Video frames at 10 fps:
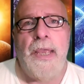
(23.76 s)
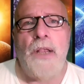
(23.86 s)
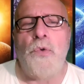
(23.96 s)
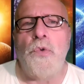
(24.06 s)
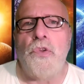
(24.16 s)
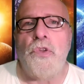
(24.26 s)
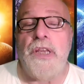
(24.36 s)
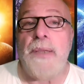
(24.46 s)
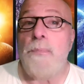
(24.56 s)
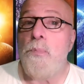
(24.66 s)
El curso
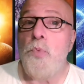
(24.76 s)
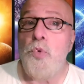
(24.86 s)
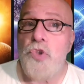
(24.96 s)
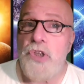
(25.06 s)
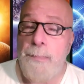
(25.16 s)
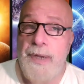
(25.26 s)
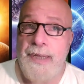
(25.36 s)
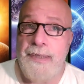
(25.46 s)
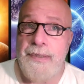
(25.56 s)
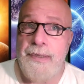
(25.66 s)
tiene mucha
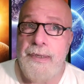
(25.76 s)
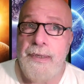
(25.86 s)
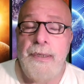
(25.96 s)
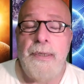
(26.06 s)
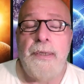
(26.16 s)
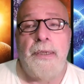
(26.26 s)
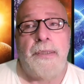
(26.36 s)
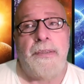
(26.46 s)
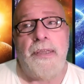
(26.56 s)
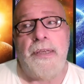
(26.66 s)
práctica
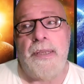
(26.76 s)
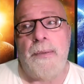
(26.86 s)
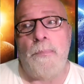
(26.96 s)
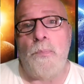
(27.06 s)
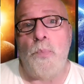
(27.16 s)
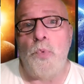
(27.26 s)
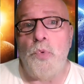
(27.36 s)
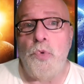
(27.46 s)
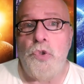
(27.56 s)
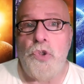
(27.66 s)
tiene
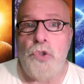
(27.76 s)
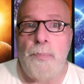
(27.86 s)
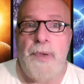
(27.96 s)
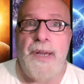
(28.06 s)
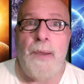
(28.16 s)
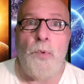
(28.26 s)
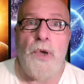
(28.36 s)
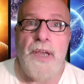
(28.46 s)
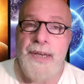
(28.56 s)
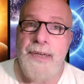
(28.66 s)
mucho para
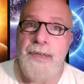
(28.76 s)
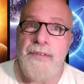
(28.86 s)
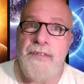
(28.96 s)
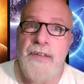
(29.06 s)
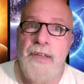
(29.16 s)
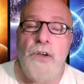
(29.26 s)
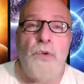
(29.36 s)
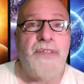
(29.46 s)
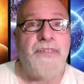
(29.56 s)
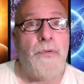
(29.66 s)
buscar en el
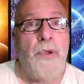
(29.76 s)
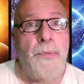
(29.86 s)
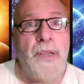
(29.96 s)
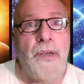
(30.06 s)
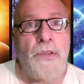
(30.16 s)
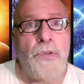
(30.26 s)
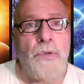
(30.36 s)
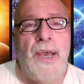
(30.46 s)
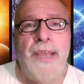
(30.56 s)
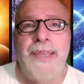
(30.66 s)
cielo a cielo
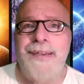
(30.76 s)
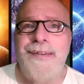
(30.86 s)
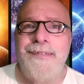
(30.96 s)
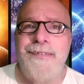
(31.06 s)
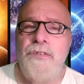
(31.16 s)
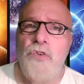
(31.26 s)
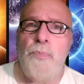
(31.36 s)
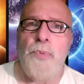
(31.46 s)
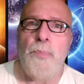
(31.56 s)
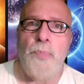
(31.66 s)
abierto. Hay
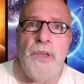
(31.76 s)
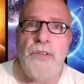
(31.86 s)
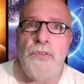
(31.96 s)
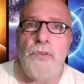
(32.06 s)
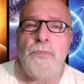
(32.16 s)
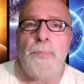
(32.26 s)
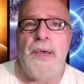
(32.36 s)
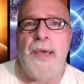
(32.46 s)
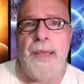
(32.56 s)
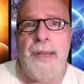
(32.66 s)
ejercicios propuestos
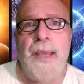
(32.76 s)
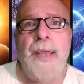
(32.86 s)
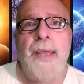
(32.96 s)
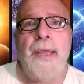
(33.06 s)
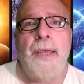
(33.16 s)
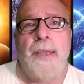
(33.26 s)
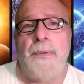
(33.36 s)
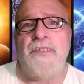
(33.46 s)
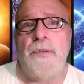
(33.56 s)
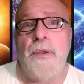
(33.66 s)
para que
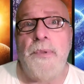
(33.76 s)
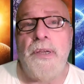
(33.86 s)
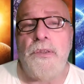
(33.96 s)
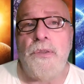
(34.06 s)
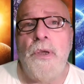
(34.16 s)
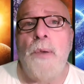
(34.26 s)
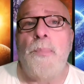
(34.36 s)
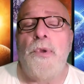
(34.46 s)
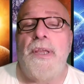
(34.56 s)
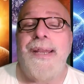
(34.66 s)
vea cielo abierto,
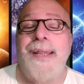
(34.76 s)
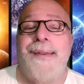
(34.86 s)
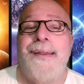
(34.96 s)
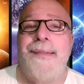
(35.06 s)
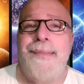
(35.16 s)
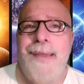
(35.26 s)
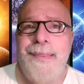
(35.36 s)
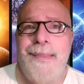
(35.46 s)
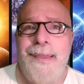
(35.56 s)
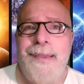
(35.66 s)
porque la
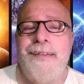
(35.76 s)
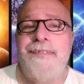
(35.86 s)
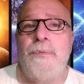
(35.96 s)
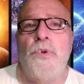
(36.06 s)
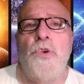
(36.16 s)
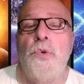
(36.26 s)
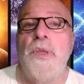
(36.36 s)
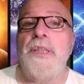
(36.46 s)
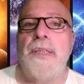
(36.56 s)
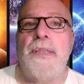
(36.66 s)
realidad es que si vos
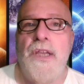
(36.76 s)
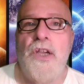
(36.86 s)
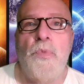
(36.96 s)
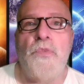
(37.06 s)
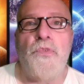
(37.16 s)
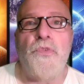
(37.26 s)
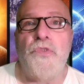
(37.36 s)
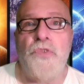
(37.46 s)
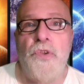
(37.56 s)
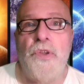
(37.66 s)
no entendés cómo
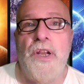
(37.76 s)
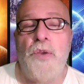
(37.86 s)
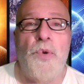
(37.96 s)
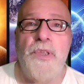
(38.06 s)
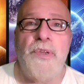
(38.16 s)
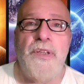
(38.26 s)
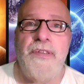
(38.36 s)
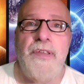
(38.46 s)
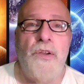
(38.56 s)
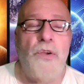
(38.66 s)
funciona el movimiento
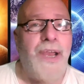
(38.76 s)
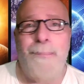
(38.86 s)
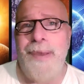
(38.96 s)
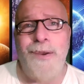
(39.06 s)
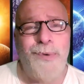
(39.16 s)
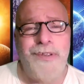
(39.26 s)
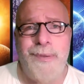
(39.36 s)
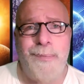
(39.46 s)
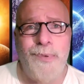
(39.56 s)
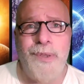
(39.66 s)
del cielo, jamás lo
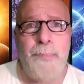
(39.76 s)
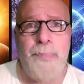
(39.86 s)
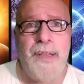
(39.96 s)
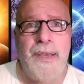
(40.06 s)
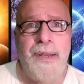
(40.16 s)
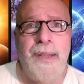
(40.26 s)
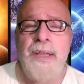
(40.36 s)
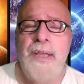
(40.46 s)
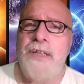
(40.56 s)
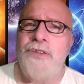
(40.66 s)
vas a poder explicar.
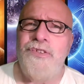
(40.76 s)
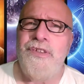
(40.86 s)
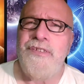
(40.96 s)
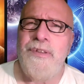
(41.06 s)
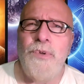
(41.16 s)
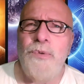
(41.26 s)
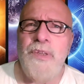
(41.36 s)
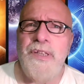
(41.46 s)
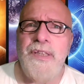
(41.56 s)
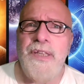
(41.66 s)
Entonces, si vos
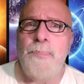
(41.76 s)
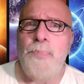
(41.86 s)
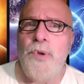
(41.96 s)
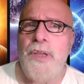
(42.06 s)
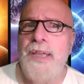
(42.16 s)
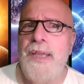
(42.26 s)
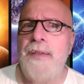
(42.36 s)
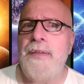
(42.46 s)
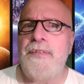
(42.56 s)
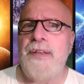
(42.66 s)
no entendés por
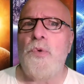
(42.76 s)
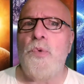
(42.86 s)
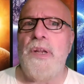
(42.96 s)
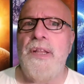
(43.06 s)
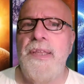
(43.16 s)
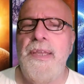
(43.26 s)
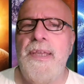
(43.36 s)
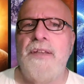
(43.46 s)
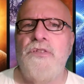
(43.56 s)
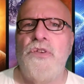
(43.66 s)
qué eh, transcurre el
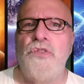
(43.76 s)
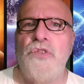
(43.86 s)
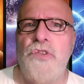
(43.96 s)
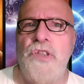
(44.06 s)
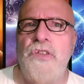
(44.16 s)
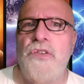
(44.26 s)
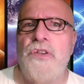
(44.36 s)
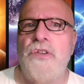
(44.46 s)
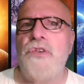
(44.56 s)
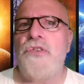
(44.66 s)
día, qué son los
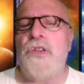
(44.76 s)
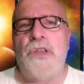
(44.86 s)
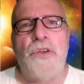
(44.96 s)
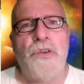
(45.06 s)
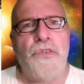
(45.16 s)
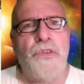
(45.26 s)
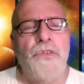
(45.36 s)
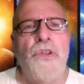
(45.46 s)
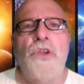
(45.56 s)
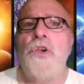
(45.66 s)
solsticios, qué son los
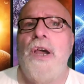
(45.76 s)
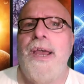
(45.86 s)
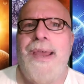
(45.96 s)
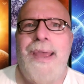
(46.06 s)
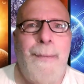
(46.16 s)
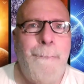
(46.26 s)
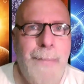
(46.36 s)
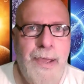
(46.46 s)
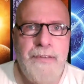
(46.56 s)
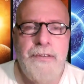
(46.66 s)
equinoccios,
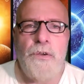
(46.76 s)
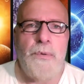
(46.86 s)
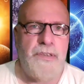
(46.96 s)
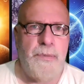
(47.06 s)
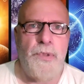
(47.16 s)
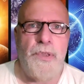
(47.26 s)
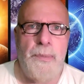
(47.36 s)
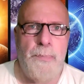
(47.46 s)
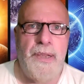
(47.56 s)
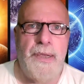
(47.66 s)
jamás lo vas a
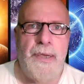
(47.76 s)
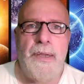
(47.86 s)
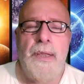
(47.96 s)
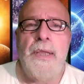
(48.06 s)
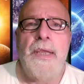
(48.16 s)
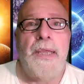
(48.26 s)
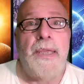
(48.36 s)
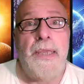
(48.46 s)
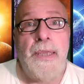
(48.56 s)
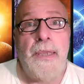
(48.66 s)
poder explicar.
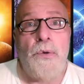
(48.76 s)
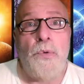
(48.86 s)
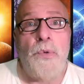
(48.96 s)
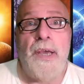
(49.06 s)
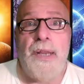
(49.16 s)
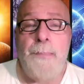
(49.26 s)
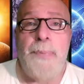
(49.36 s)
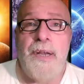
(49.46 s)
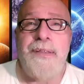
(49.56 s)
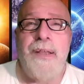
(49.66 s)
Y una
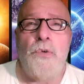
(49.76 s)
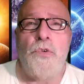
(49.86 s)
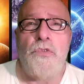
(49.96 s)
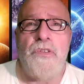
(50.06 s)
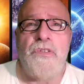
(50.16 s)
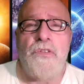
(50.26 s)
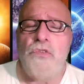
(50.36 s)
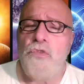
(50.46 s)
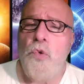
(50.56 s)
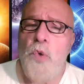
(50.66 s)
gran parte del curso es
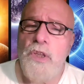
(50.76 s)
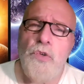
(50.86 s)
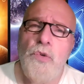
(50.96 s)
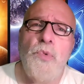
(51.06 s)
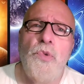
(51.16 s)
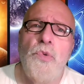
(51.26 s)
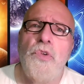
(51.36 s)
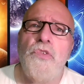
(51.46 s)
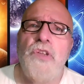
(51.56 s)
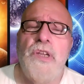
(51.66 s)
eso. Son cuatro
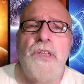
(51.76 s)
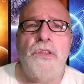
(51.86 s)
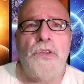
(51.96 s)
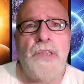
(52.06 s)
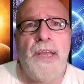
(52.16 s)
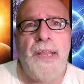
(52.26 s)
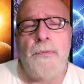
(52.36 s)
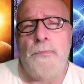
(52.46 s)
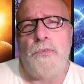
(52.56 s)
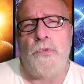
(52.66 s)
módulos en
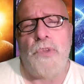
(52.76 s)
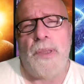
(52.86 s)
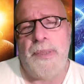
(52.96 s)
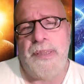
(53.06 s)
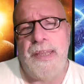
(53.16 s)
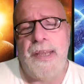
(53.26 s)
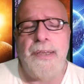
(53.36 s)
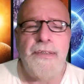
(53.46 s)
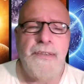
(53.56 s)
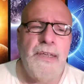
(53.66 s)
total
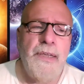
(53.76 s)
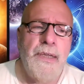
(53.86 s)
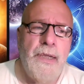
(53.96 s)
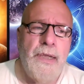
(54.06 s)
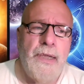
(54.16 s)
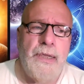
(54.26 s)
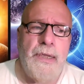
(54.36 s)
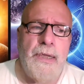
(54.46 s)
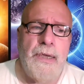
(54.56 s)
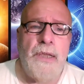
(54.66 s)
fundamentales
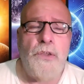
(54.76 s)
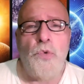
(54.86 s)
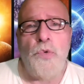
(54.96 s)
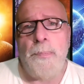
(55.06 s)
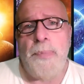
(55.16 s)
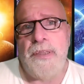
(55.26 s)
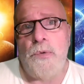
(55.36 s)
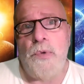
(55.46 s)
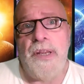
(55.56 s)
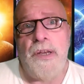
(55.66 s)
eh, hay uno en
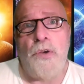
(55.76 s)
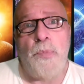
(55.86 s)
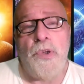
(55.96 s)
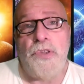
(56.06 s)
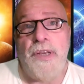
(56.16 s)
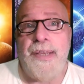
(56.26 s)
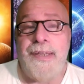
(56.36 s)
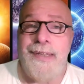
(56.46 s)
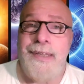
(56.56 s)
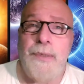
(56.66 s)
particular, el número 3,
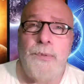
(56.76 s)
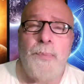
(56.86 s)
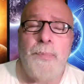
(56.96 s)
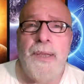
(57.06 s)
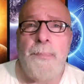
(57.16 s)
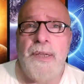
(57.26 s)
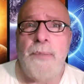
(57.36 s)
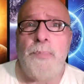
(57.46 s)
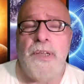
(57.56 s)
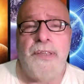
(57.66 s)
que está dividido en varias
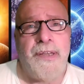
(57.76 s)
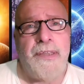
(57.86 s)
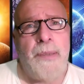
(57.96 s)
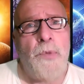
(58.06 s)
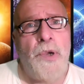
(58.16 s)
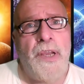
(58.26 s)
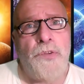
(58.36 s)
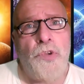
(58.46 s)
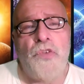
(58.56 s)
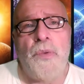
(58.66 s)
partes porque tratamos
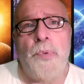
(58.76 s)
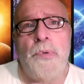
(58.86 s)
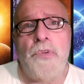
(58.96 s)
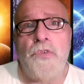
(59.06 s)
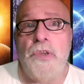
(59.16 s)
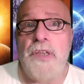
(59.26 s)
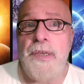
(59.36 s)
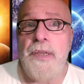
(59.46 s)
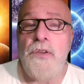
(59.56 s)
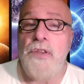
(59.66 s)
14 pueblos
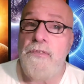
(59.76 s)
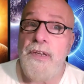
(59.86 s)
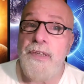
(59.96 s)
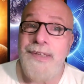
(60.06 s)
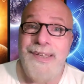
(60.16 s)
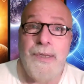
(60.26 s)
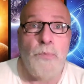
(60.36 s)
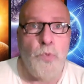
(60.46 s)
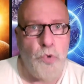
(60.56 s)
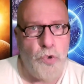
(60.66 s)
originarios diferentes y
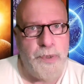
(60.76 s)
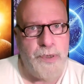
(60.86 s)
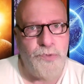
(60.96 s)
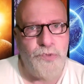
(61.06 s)
es mucho para un